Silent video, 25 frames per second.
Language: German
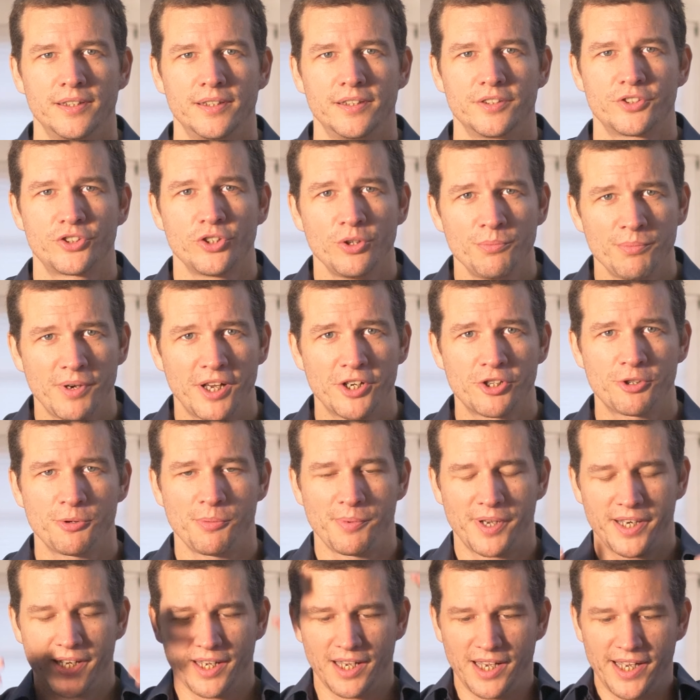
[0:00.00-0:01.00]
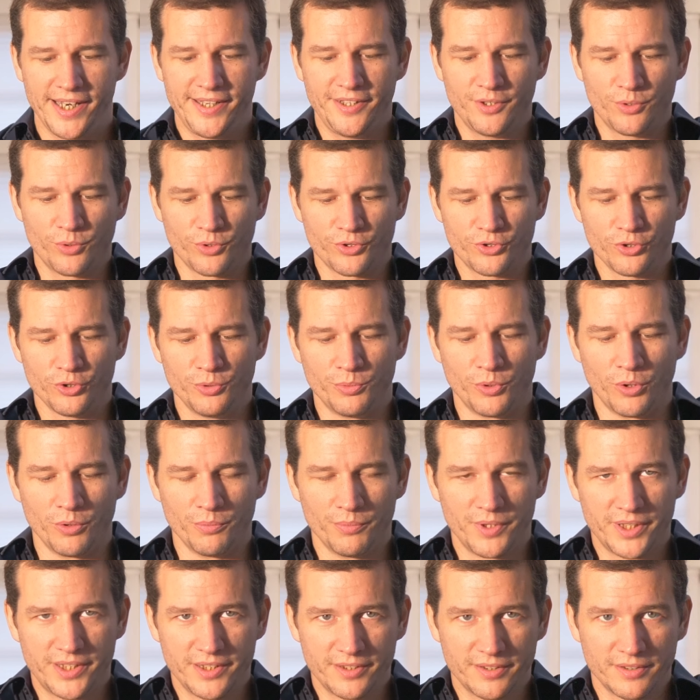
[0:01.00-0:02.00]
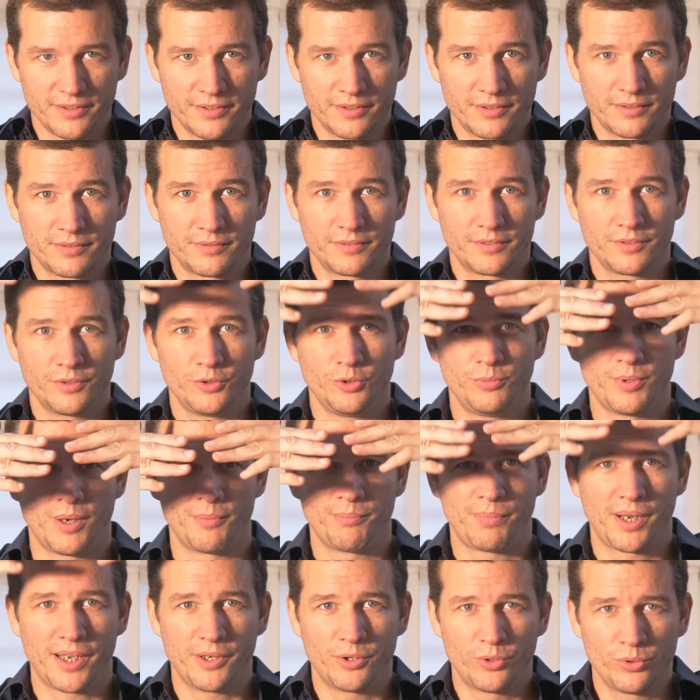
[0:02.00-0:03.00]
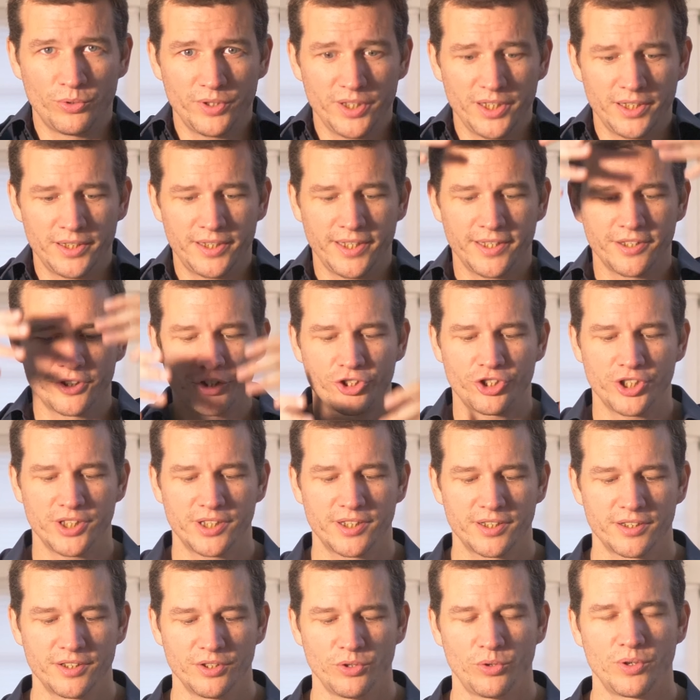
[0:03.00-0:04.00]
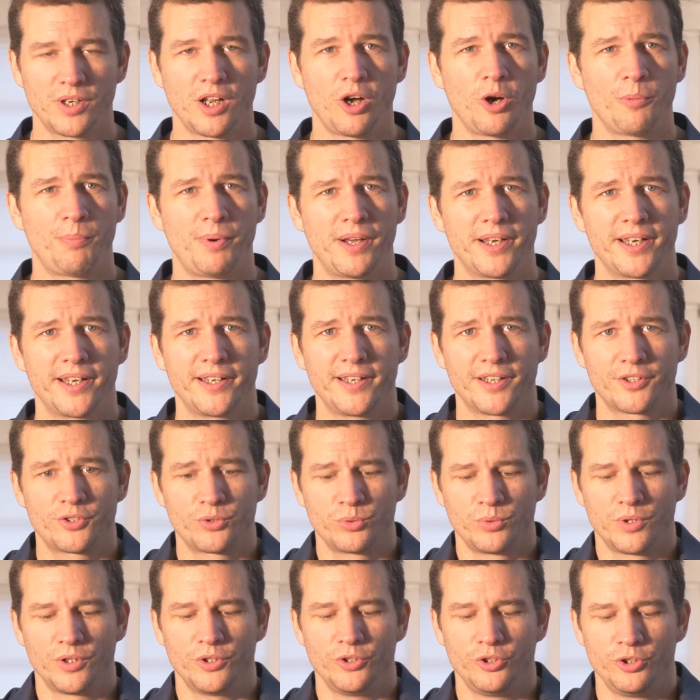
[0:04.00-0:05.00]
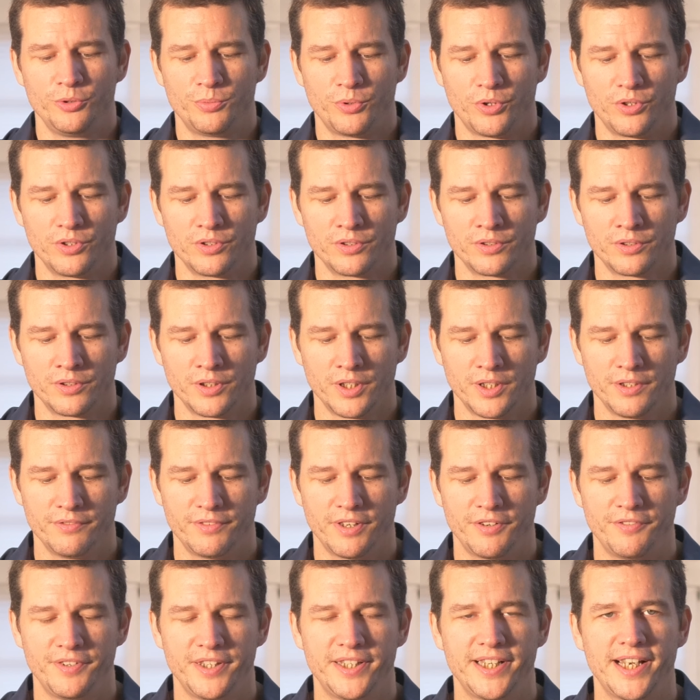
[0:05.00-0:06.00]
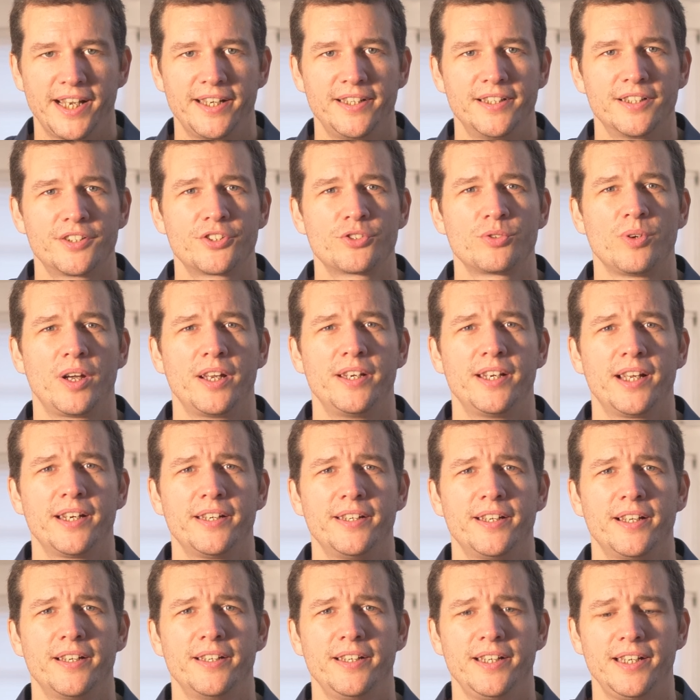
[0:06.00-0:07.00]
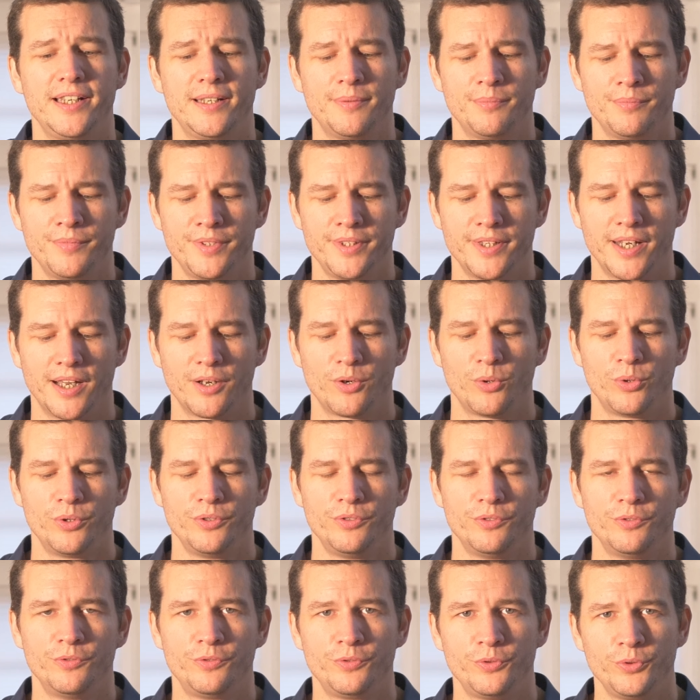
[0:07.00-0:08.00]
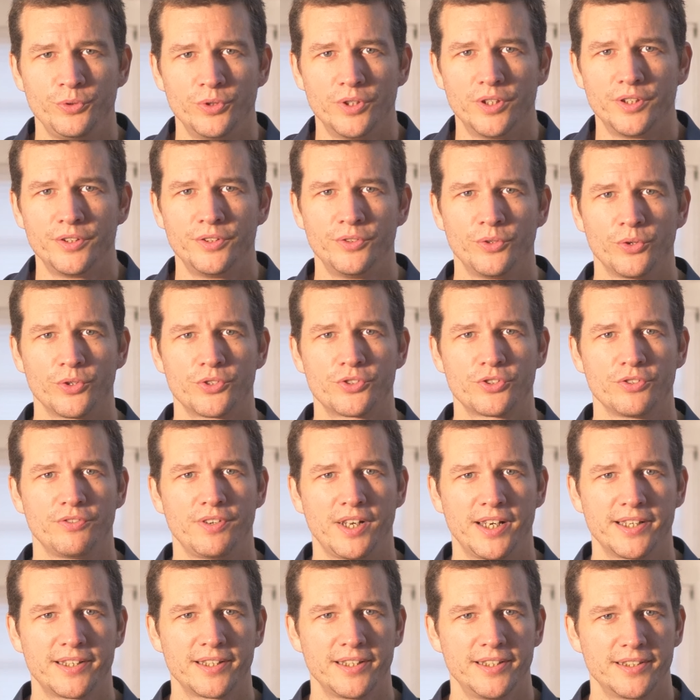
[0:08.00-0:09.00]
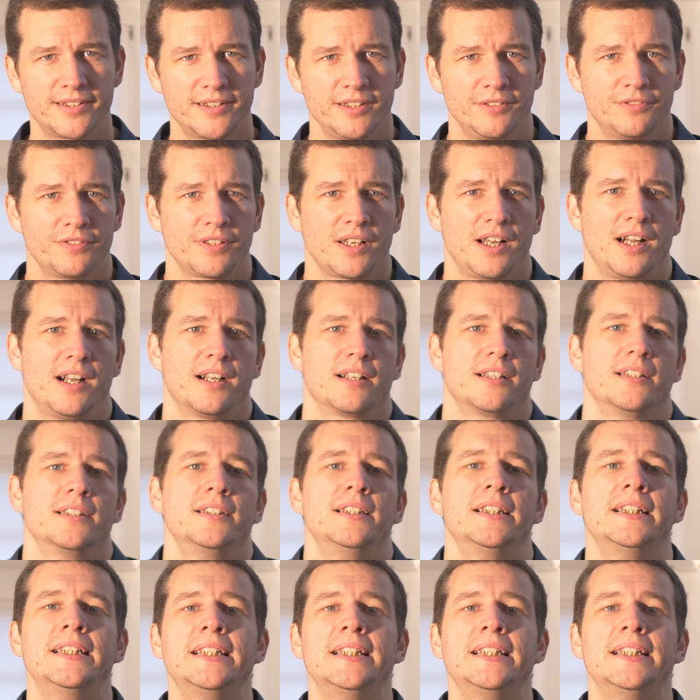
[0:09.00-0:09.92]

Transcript: Zum Beispiel bei der Reinigungsübung mit diesen Übern bei Hui, den Geschichten oder auch bei der Naturübung, wenn wir die Hände zueinander nehmen, nach unten führen und so weiter, ist die Frage,